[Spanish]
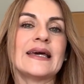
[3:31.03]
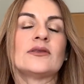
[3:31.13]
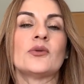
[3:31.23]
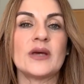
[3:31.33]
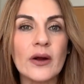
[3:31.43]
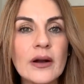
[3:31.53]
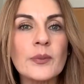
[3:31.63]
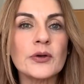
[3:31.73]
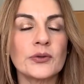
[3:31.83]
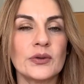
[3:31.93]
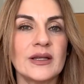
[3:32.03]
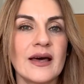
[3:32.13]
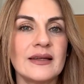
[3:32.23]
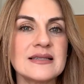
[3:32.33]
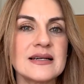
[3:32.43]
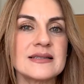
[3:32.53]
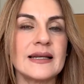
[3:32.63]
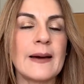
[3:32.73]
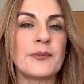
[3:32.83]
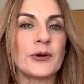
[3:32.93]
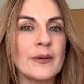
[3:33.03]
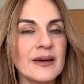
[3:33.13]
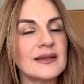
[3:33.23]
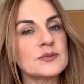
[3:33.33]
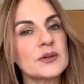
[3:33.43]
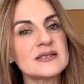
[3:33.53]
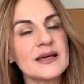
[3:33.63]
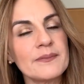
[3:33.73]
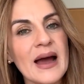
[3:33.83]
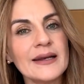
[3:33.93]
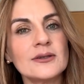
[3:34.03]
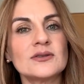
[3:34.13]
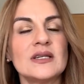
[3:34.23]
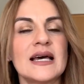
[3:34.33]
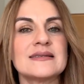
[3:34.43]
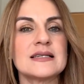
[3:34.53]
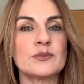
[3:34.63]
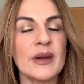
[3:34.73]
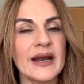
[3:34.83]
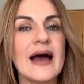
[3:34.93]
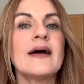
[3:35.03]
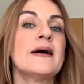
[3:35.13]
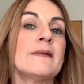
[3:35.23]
que tuvieron la oportunidad de hacerse la prueba y después de varios días de espera,